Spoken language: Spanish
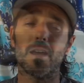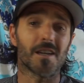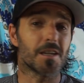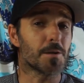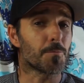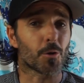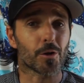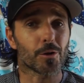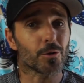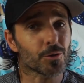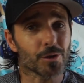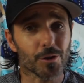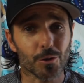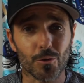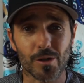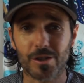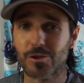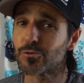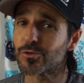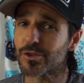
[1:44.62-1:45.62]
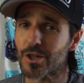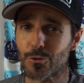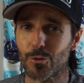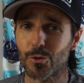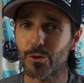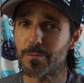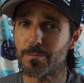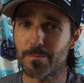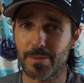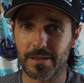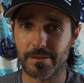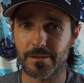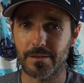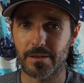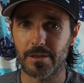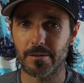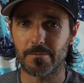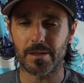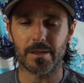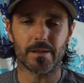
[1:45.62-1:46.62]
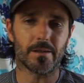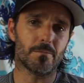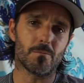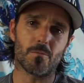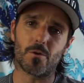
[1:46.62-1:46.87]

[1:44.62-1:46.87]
¿Y por qué os digo que es un señuelo imprescindible?